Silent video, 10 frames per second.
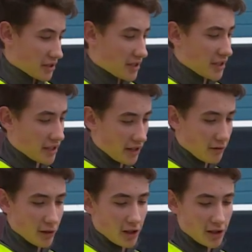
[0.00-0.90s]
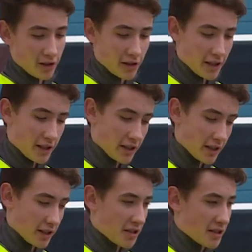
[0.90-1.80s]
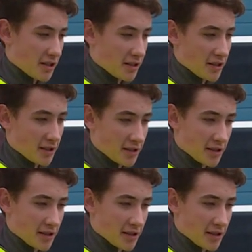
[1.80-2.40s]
ici, il y a le volant, il y a les, euh,